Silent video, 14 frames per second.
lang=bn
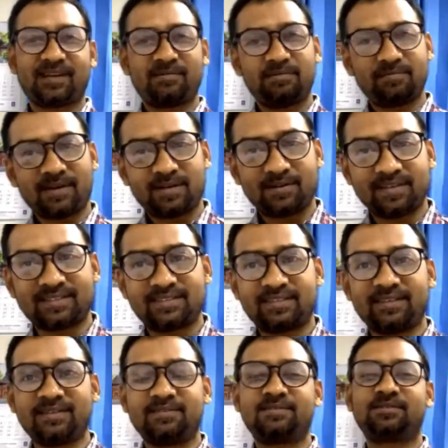আমি ভালো
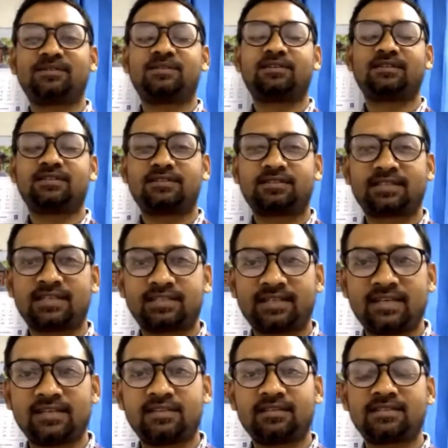আছি
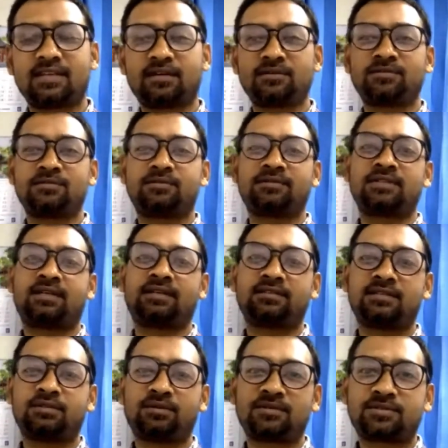সেই সাথে স্বাগত
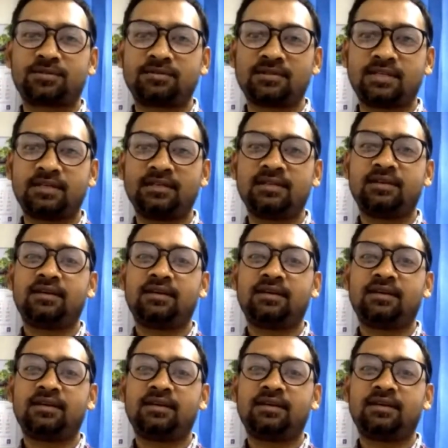জানাচ্ছি দর্শকদের